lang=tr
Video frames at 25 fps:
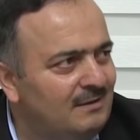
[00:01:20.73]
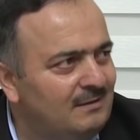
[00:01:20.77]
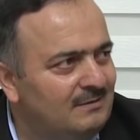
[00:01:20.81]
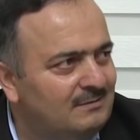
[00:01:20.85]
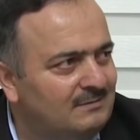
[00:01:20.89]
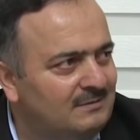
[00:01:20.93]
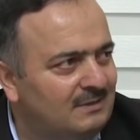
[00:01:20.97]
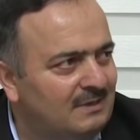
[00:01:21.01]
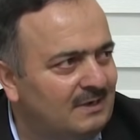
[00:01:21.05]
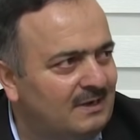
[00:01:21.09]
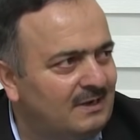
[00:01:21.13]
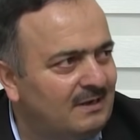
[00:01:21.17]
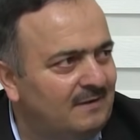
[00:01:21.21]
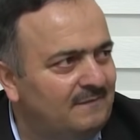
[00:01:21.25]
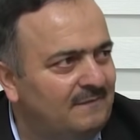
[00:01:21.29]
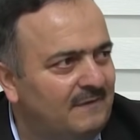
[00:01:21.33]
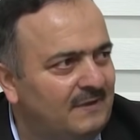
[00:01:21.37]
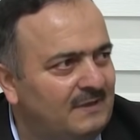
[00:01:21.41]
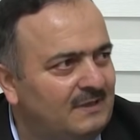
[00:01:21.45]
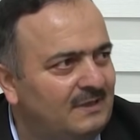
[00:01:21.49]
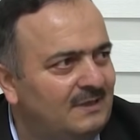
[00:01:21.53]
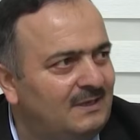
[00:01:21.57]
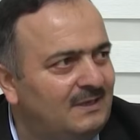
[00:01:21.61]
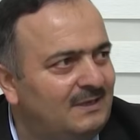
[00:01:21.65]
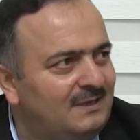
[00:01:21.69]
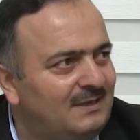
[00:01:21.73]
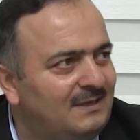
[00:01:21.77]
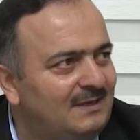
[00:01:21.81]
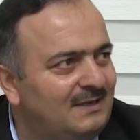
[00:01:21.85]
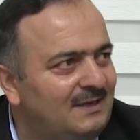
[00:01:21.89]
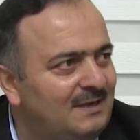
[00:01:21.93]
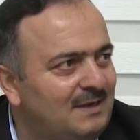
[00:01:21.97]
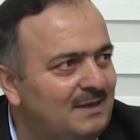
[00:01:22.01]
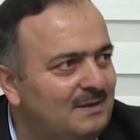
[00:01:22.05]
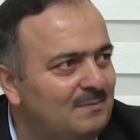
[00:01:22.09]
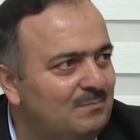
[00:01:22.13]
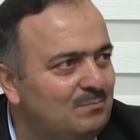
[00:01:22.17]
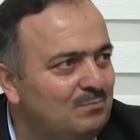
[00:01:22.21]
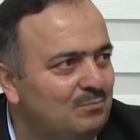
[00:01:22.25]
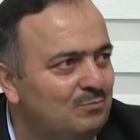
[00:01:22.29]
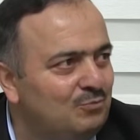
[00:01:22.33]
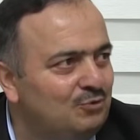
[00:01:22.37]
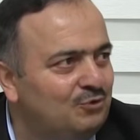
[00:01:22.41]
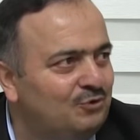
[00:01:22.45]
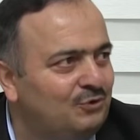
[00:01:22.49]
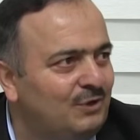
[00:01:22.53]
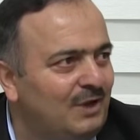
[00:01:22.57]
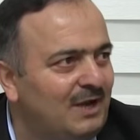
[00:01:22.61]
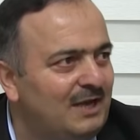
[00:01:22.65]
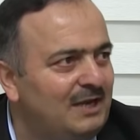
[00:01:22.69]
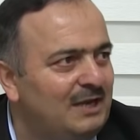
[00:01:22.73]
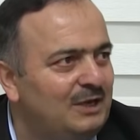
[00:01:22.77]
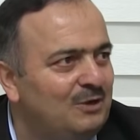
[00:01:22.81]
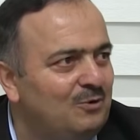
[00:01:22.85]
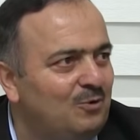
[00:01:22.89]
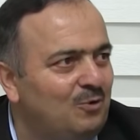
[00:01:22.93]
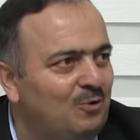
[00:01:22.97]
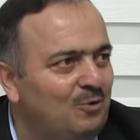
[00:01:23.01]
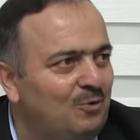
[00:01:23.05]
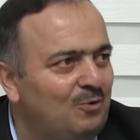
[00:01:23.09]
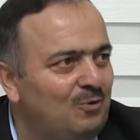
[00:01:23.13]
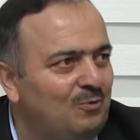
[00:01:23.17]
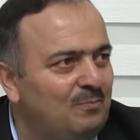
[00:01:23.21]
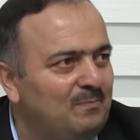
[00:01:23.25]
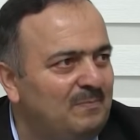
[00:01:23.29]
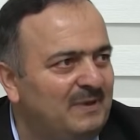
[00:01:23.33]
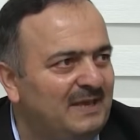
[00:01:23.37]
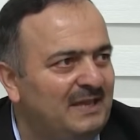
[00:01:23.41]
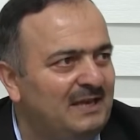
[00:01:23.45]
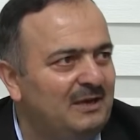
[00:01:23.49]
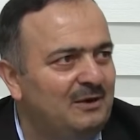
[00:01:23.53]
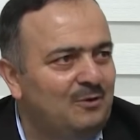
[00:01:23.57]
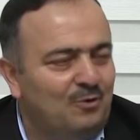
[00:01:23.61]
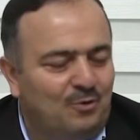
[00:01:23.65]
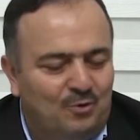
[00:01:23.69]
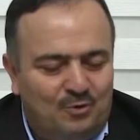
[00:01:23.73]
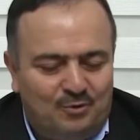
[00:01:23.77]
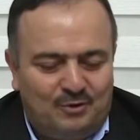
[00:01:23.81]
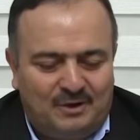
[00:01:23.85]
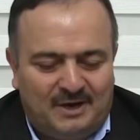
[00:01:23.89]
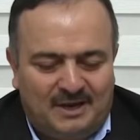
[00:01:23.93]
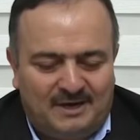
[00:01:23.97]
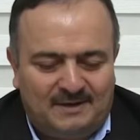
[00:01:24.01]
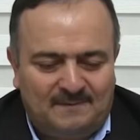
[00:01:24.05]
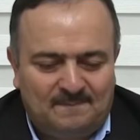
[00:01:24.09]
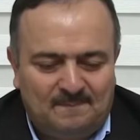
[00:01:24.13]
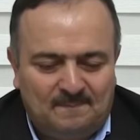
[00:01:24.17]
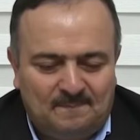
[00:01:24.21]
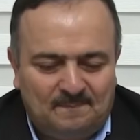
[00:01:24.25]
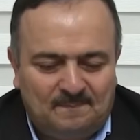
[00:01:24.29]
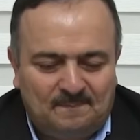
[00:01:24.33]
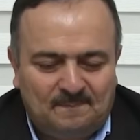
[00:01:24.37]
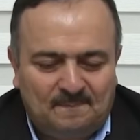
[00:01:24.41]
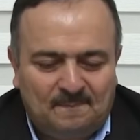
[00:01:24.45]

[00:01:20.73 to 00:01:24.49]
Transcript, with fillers: zarafeti muttali ol, bil, öğren.